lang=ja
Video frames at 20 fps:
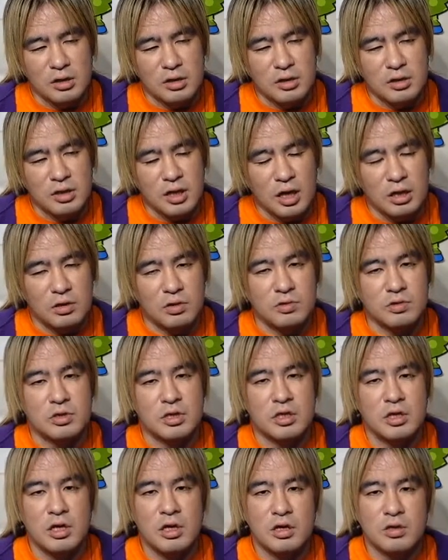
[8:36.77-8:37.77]
何ていうんですか
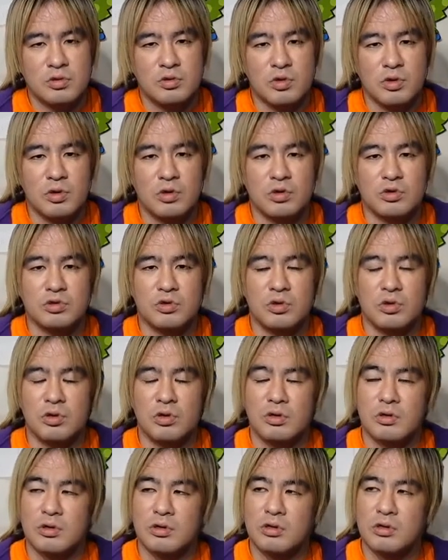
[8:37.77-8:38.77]
ね、それこそ
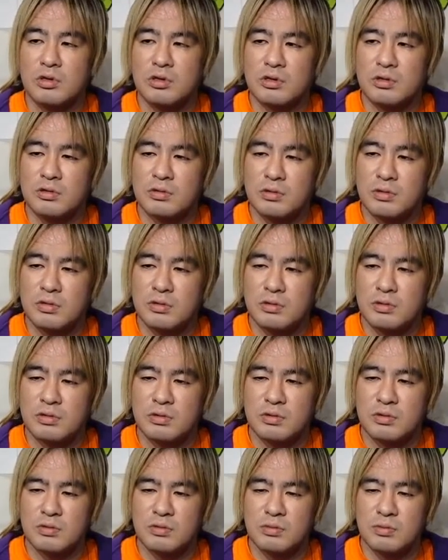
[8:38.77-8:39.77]

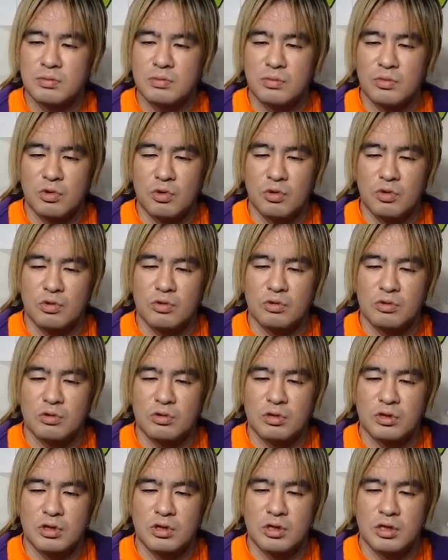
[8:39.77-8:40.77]
もう
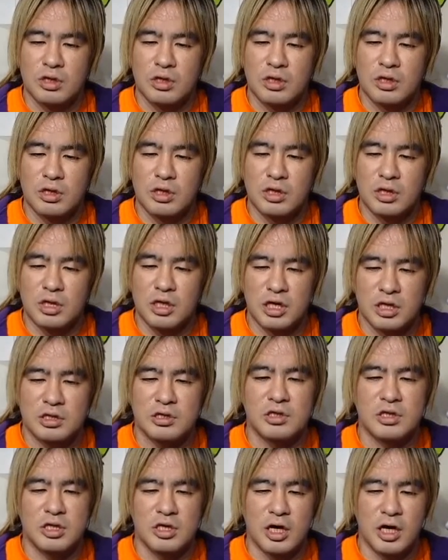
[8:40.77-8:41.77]
削
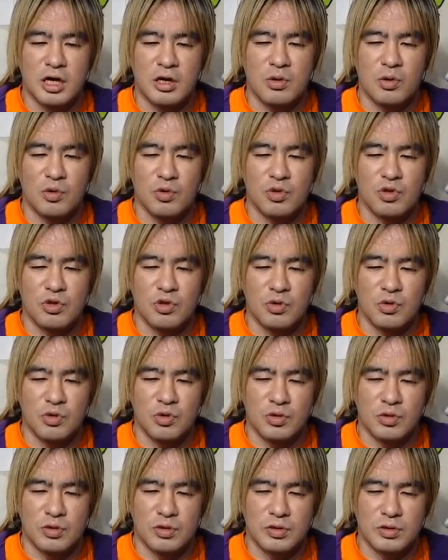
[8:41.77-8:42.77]
り合い、根
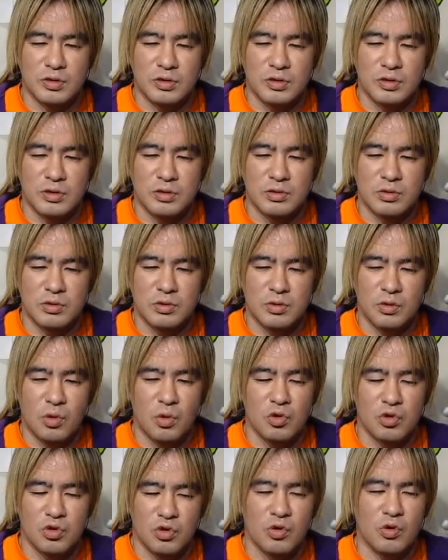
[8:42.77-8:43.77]

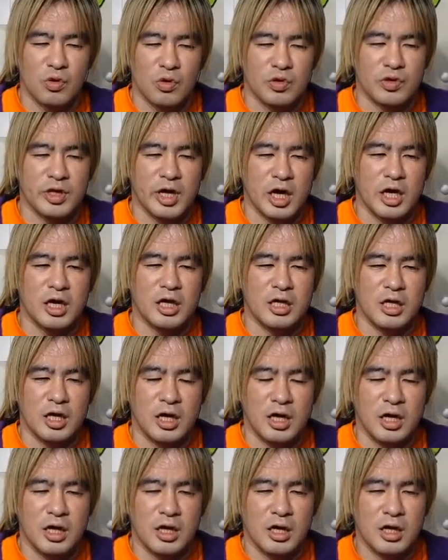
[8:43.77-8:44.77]
性論だけ
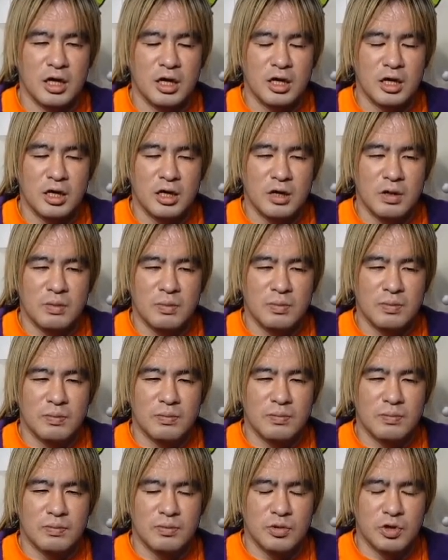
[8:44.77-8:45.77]
で
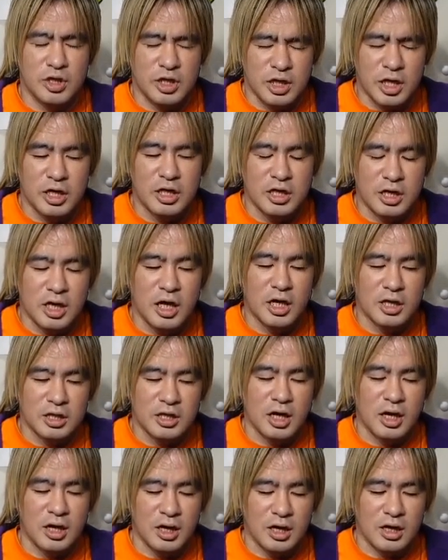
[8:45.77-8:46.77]
無理やり勝っ
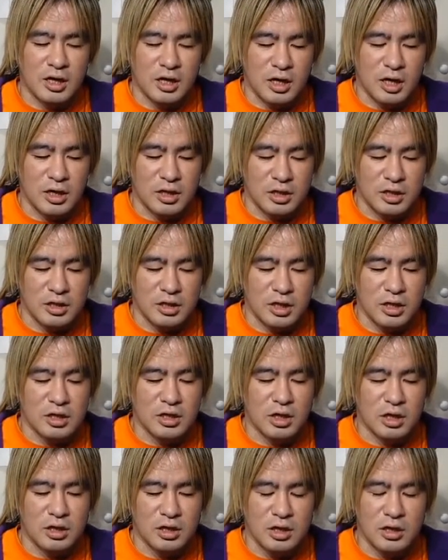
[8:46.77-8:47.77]
た感じでし
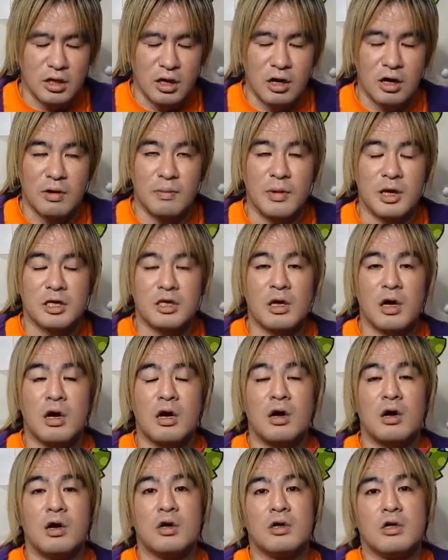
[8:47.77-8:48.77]
たね。だからま
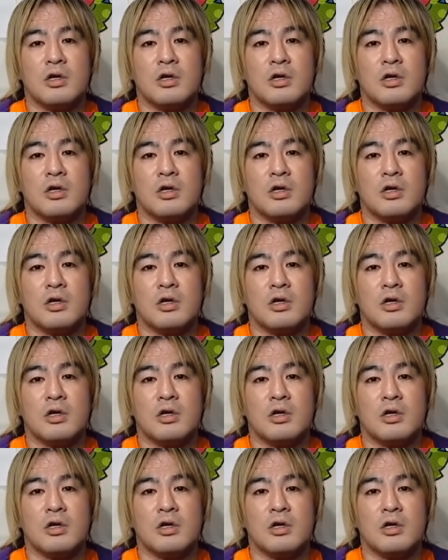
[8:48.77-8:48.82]
た